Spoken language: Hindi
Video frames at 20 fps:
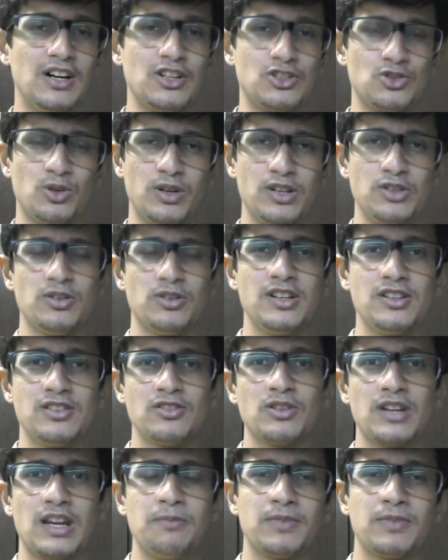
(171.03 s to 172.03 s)
छोटी छोटी
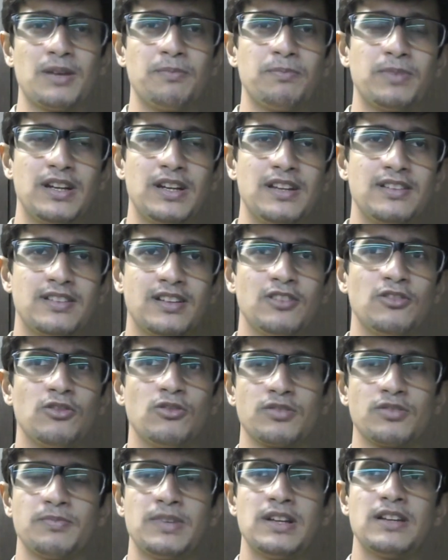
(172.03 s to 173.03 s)
जो गेम कंपनीज है
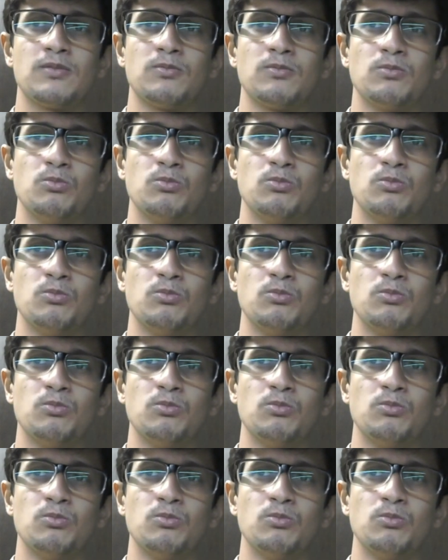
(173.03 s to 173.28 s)
उसमें